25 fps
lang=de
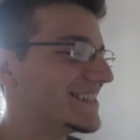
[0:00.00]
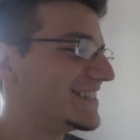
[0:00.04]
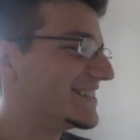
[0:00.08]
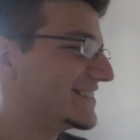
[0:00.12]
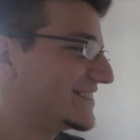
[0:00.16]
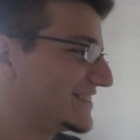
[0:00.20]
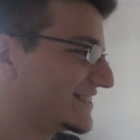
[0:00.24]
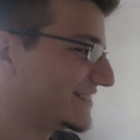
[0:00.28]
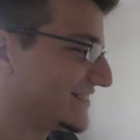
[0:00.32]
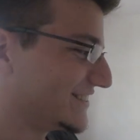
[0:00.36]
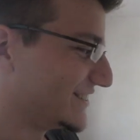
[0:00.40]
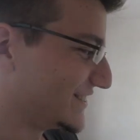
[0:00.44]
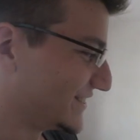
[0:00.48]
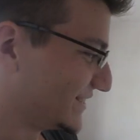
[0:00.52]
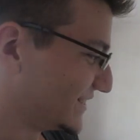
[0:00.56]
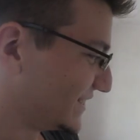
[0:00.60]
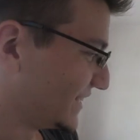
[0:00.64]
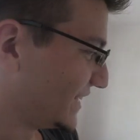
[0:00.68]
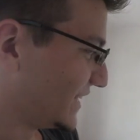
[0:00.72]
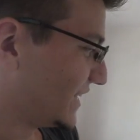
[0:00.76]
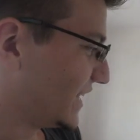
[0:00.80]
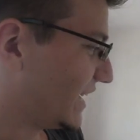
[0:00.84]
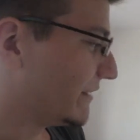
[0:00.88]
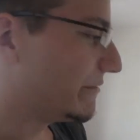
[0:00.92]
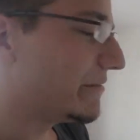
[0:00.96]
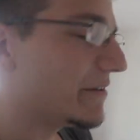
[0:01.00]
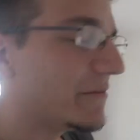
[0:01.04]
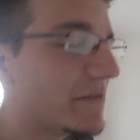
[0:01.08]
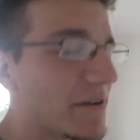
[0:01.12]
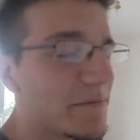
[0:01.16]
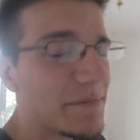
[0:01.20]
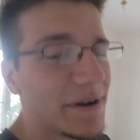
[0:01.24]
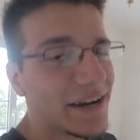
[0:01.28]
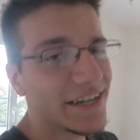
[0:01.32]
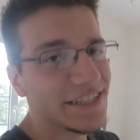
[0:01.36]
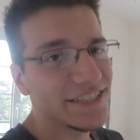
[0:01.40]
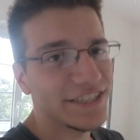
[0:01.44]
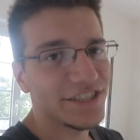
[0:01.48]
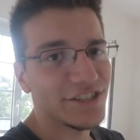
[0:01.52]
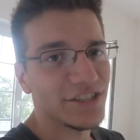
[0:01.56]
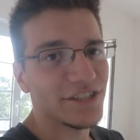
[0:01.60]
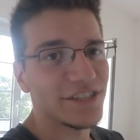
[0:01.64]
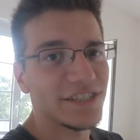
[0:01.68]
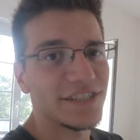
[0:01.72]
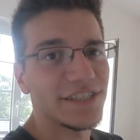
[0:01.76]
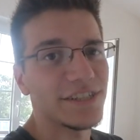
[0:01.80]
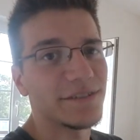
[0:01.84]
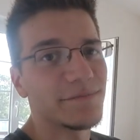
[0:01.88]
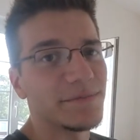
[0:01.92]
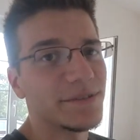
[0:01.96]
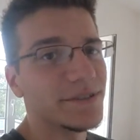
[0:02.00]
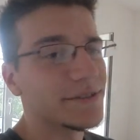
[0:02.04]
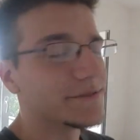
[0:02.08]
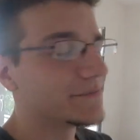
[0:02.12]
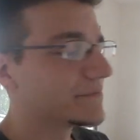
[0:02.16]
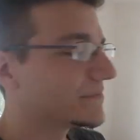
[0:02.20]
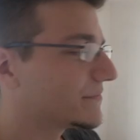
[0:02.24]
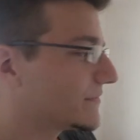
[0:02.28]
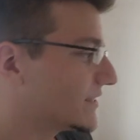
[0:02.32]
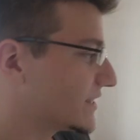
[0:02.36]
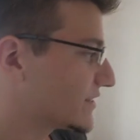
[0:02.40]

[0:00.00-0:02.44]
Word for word: Also, aber wir machen es trotzdem, ne?